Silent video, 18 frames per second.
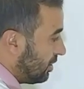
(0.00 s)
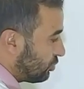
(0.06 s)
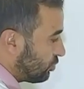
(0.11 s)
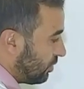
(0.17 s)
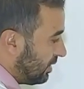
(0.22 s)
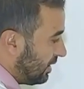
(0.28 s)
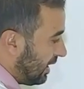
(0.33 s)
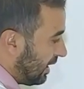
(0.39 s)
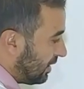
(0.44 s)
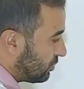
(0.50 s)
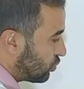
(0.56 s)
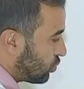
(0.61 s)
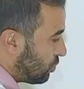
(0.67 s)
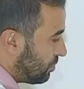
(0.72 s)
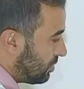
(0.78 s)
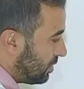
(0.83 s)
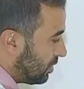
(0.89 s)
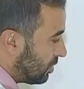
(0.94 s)
تولي
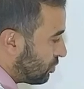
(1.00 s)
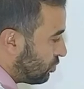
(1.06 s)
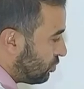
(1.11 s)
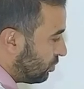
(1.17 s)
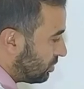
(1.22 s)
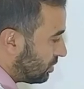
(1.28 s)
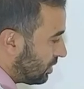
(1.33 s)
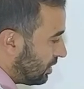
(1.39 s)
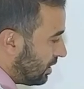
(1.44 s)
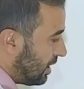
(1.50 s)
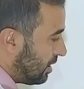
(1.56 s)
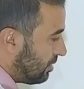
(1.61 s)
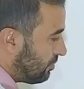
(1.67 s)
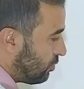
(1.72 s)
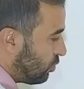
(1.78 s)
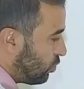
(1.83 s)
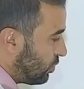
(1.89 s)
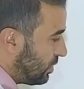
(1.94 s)
عندكم الكتله
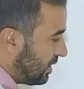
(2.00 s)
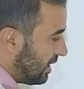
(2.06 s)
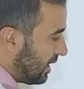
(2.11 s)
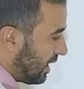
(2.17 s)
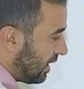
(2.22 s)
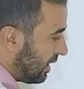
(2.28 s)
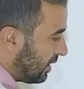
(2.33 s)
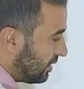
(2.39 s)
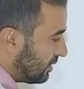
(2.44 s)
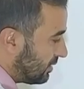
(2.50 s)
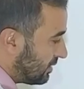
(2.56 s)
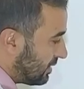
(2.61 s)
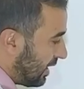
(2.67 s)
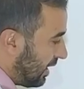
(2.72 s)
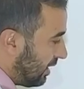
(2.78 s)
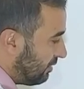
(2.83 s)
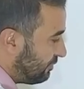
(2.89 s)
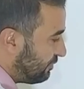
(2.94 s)
الموليه
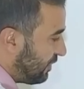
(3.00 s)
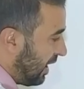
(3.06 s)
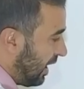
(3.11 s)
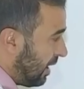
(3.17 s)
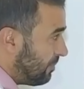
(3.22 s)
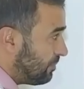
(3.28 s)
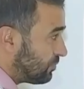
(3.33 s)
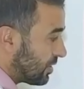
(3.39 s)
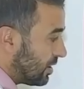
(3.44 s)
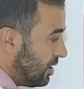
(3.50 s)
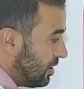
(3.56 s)
نتاع الفحم